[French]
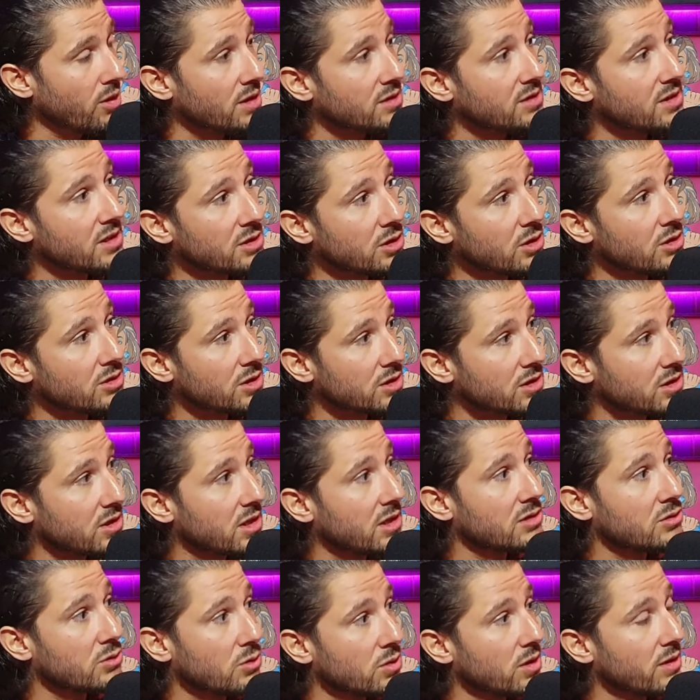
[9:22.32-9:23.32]
l'anecdote, il s'est
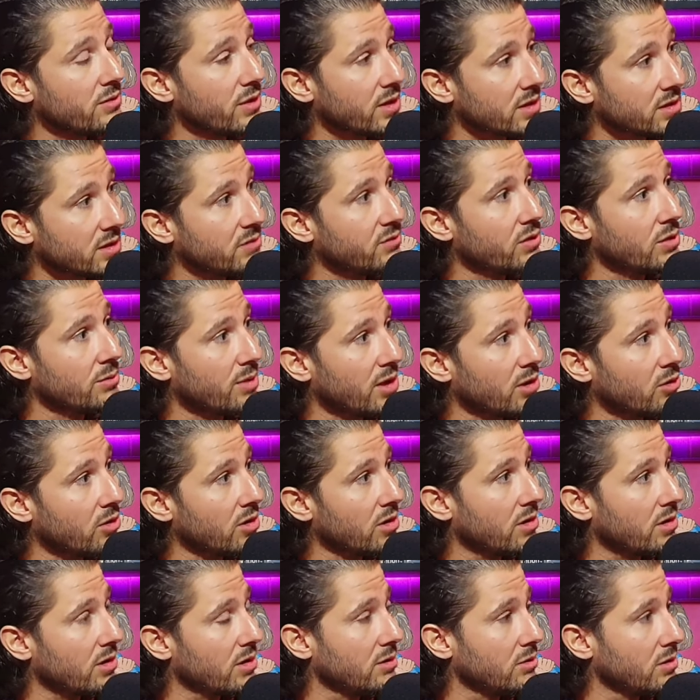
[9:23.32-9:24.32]
retourné vers Steven
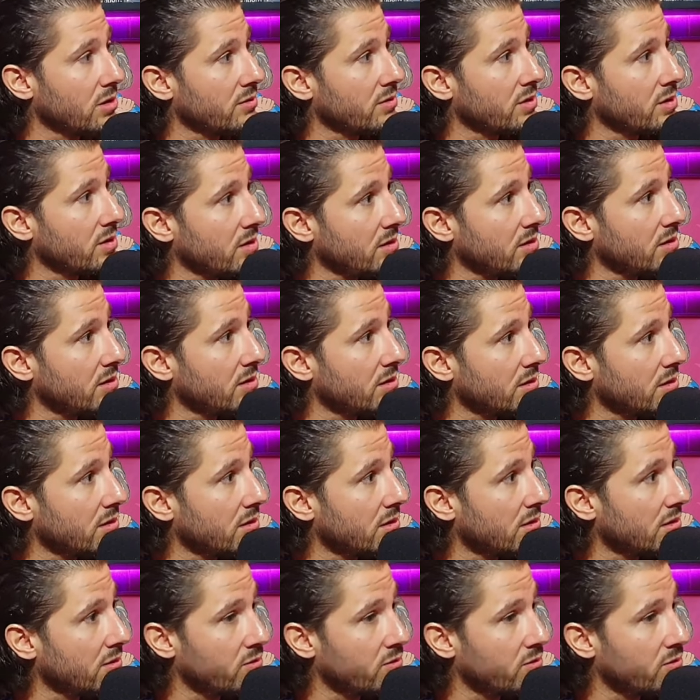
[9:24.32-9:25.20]
Bauer il lui avait dit euh,